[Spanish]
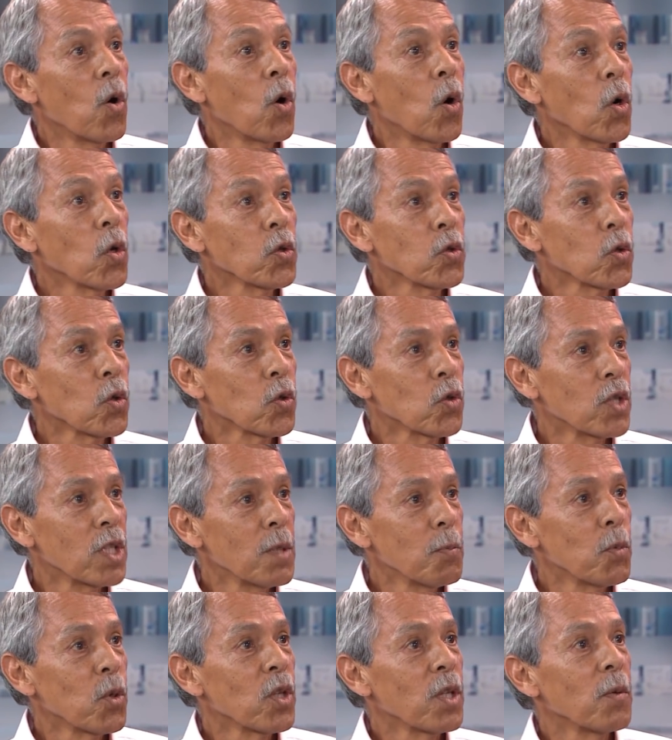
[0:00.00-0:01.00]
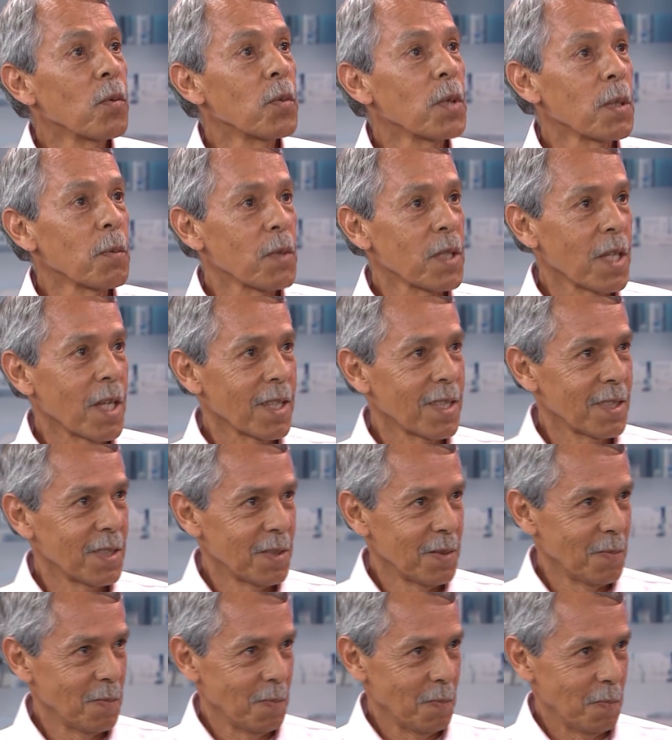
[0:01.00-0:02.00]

otro tipo de enfermedades.